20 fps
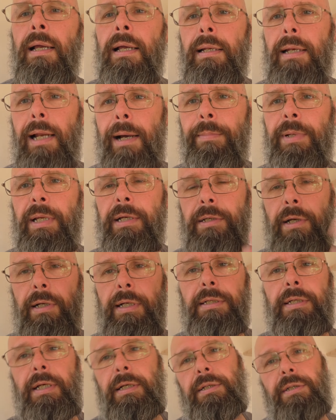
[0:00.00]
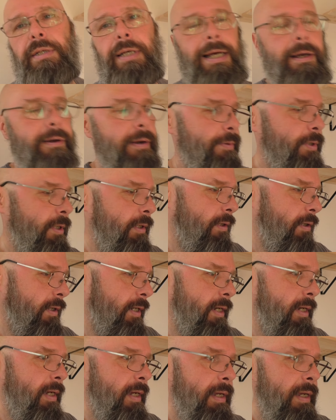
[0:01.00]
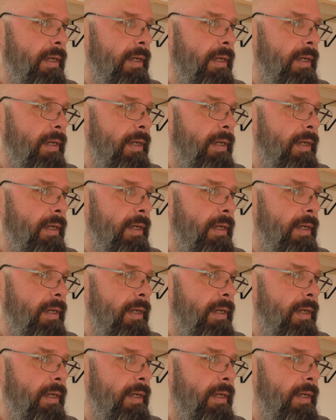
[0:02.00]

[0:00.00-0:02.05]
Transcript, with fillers: dla mnie, sorry, zazdziałem się trochę,